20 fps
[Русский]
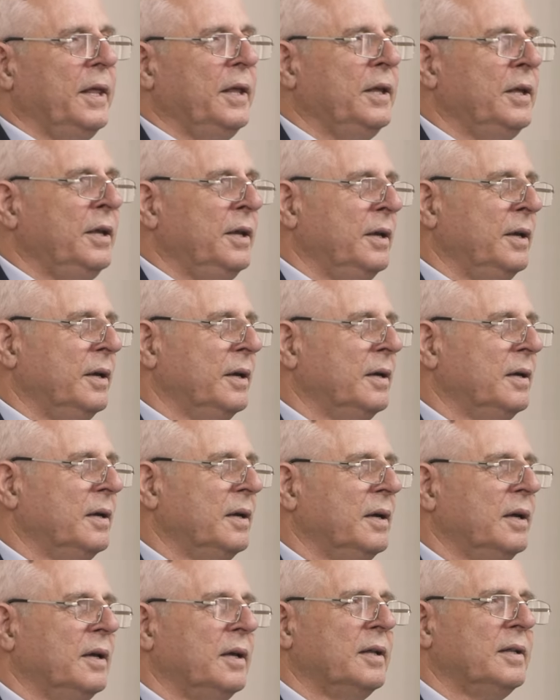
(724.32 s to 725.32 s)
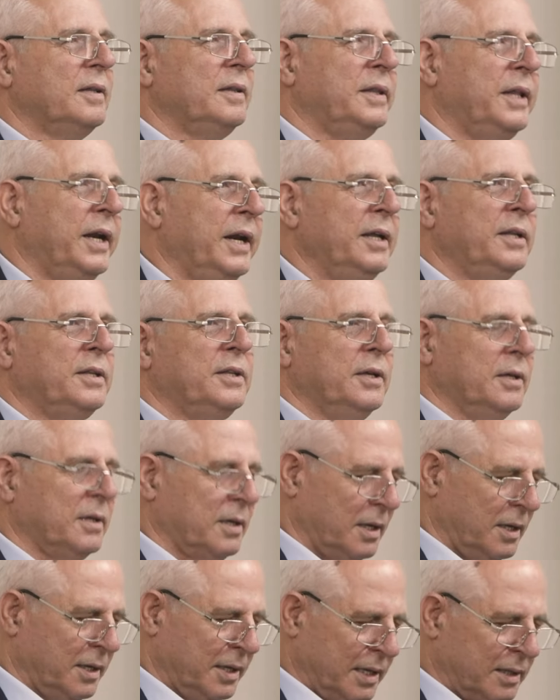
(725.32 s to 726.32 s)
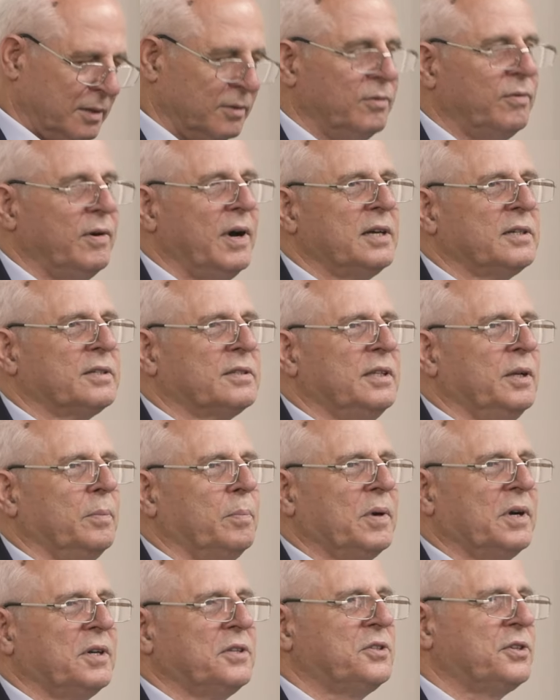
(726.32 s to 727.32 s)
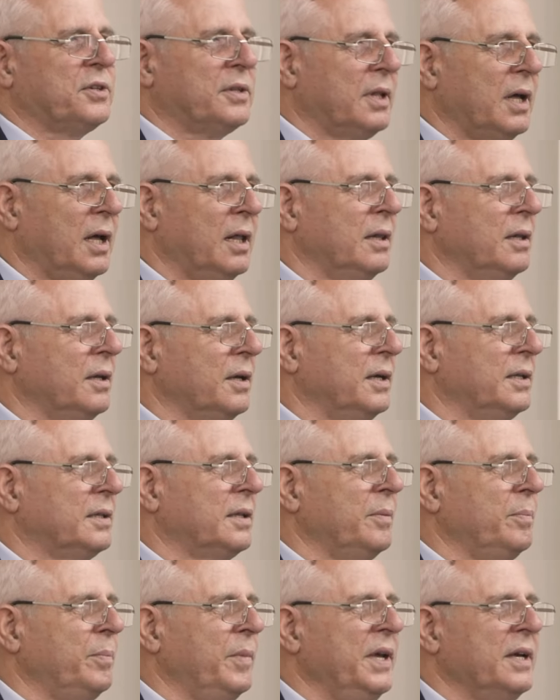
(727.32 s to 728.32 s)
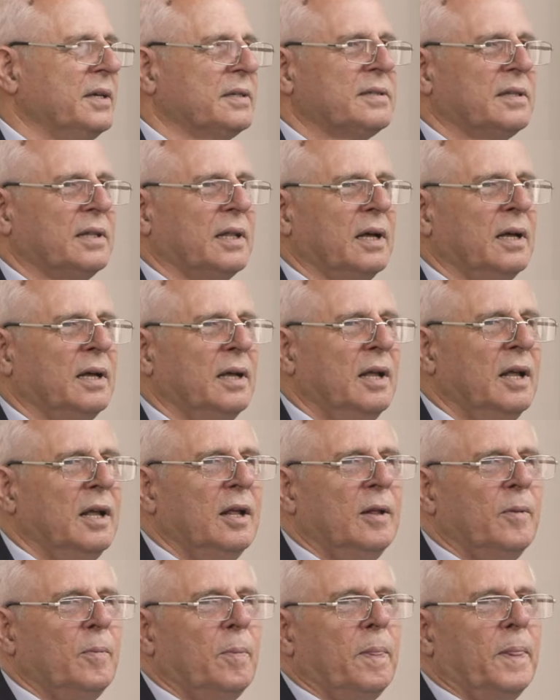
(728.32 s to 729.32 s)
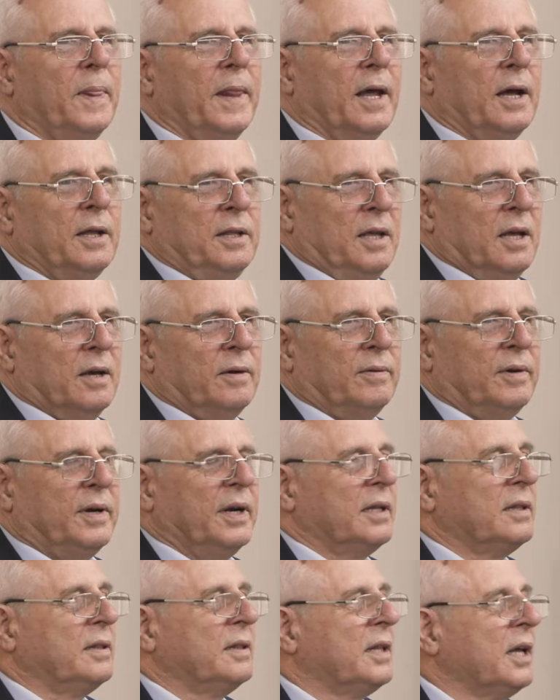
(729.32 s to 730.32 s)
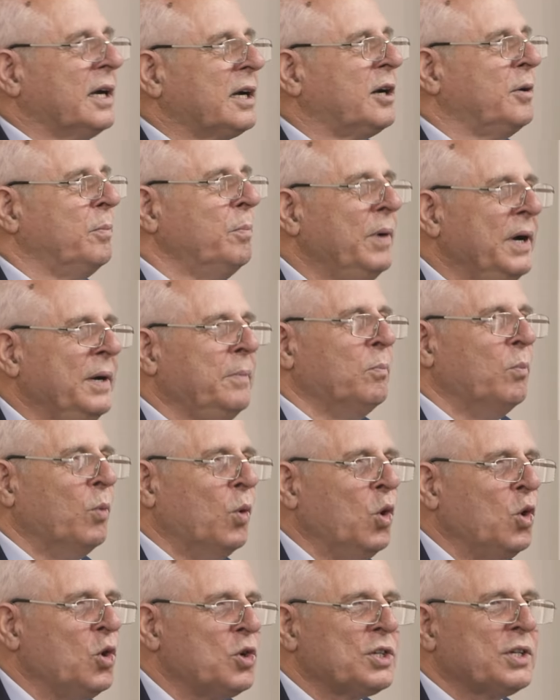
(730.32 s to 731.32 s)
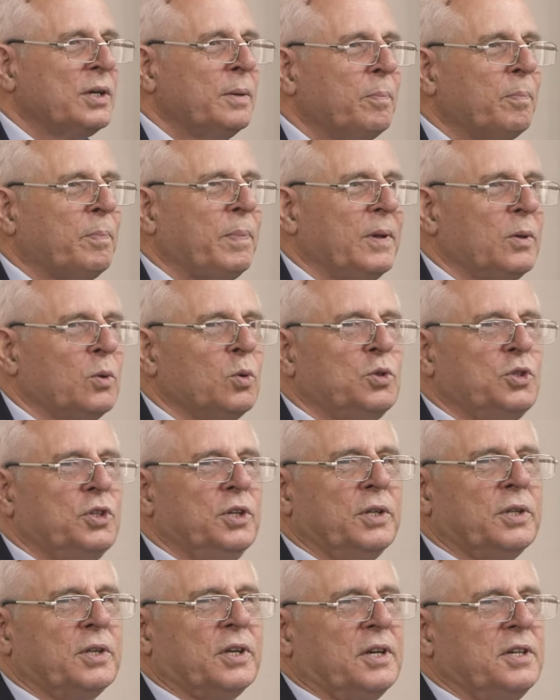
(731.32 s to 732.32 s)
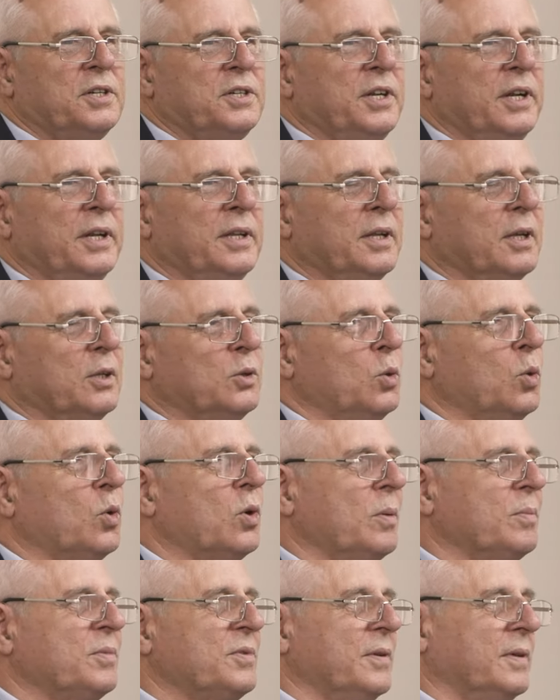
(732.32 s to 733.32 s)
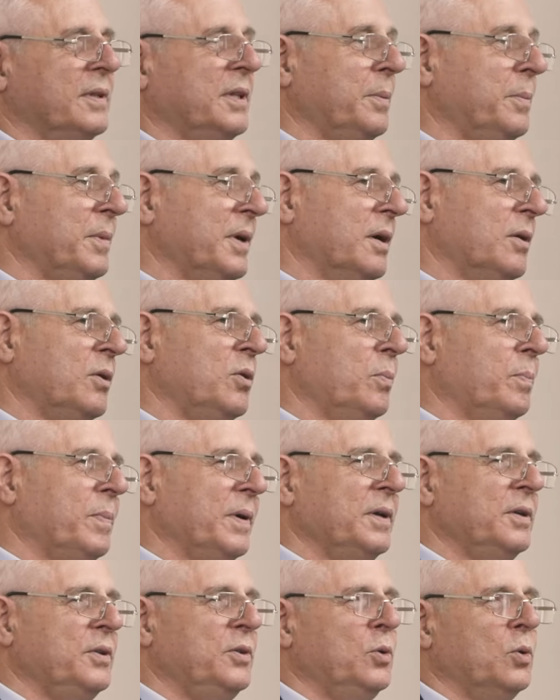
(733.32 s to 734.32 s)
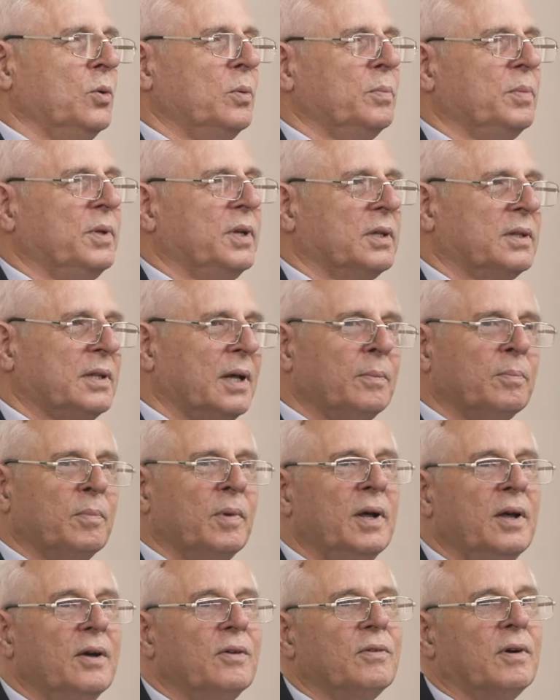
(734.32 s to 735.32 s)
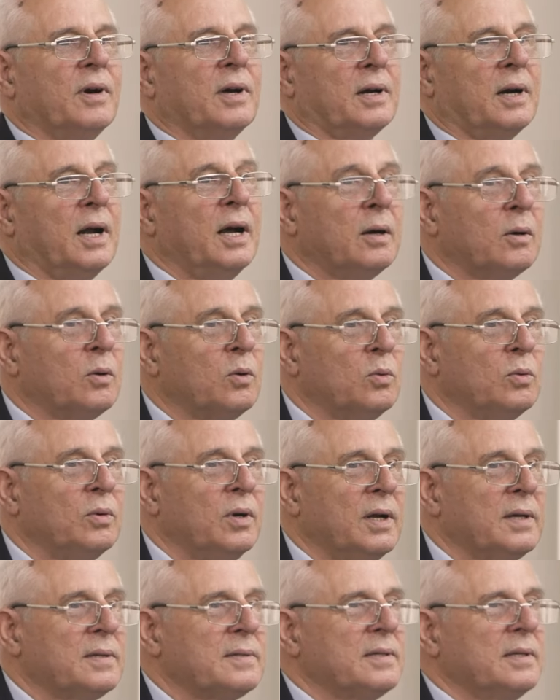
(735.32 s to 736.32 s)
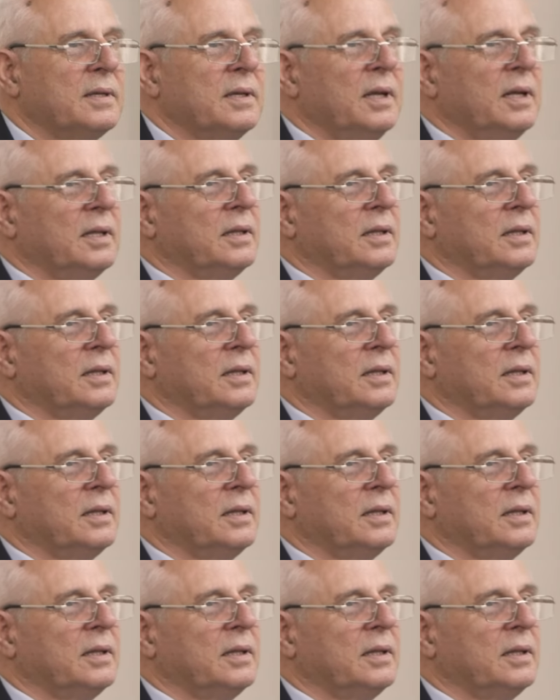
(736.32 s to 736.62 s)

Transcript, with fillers: И третий раз, я дважды прочитал это место, они говорят, так мы можем получить крещение Духом Святым. Я говорю, пойдемте, там в горах у нас